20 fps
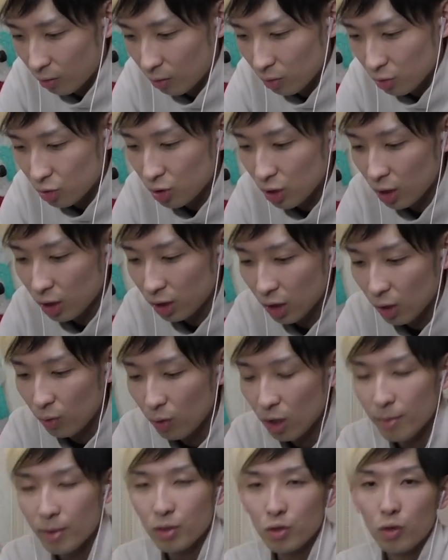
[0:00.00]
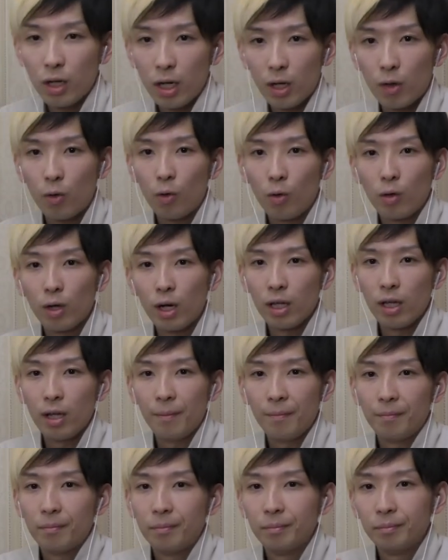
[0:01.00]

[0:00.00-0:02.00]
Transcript: よし、じゃあ一旦終わりましょうかね、ここぐらいで。